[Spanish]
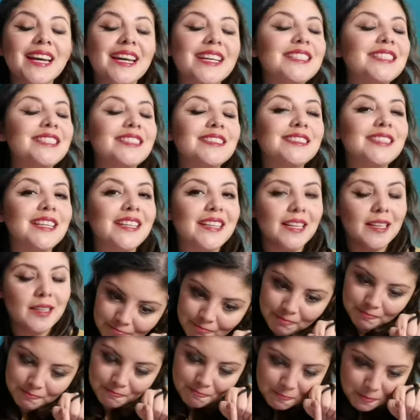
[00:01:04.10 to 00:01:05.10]
y sincera
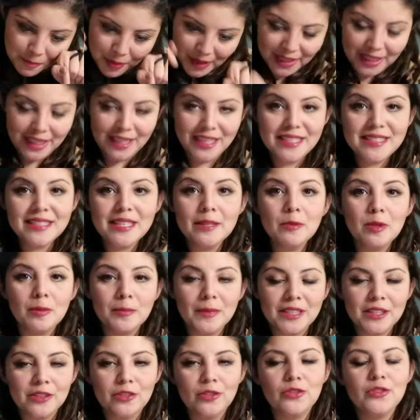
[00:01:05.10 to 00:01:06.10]
para este
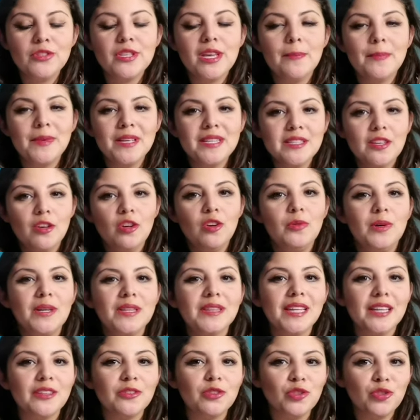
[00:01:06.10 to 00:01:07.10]
momento. O sea, me he estado
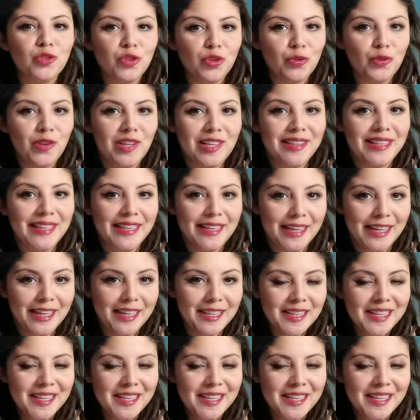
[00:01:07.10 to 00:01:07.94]
aguantando todo el día